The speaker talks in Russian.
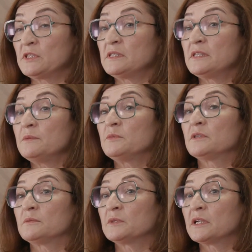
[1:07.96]

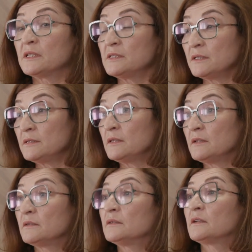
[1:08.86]
семьи
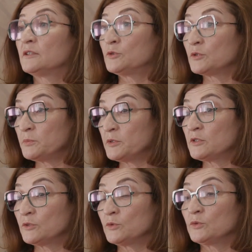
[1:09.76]
многодетные, которые
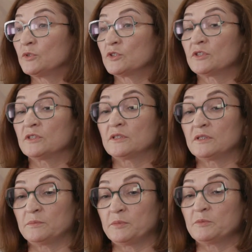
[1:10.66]
претендуют на
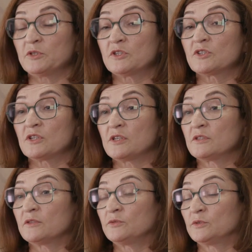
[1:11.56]
жилые помещения
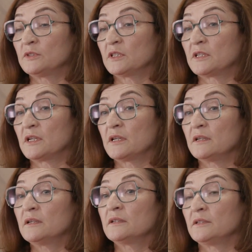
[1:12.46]
жилищного фонда
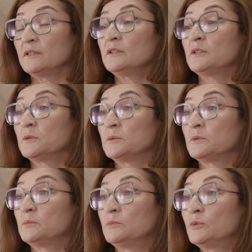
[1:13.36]
края, их
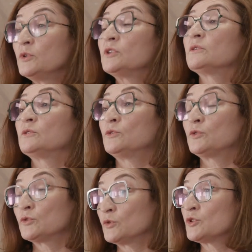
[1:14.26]
э, более
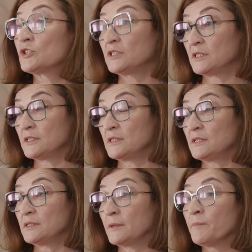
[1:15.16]

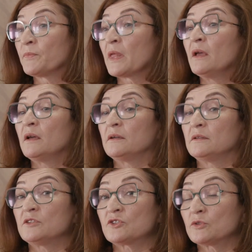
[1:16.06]
360.
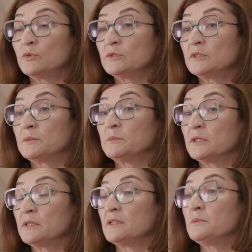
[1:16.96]
Э, ежегодно
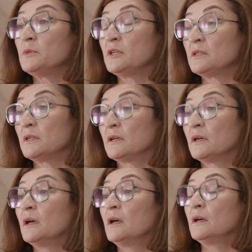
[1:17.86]
мы не менее